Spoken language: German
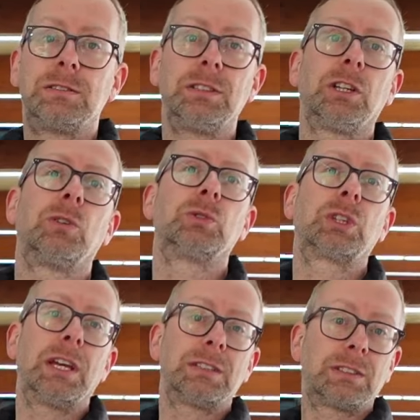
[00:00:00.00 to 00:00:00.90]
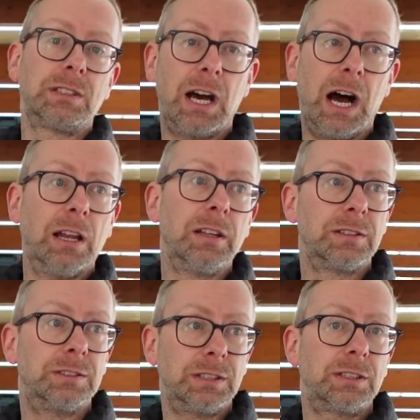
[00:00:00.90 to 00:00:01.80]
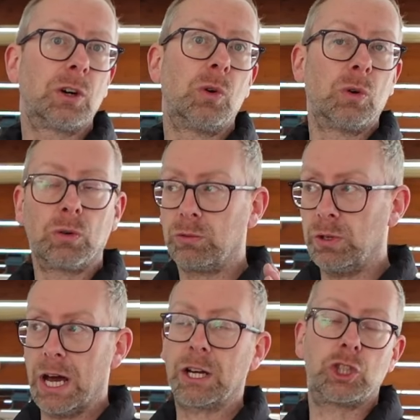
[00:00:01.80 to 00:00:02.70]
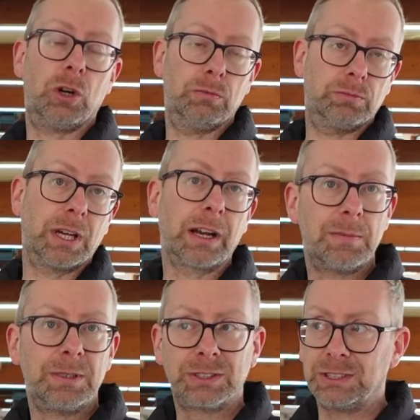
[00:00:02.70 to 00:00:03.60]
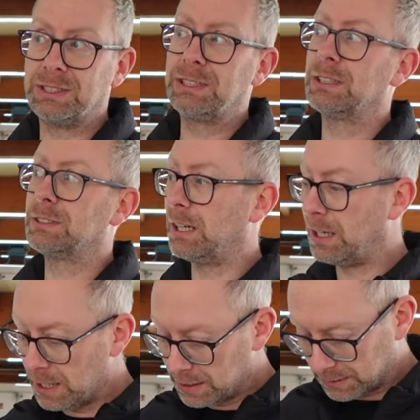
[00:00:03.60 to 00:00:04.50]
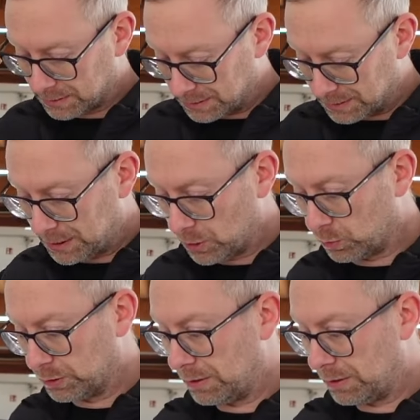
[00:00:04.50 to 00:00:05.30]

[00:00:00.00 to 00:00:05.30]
Sicherungskästen alle Sicherungen nachschauen. Dann kann man sich sicher sein, dass die Sicherung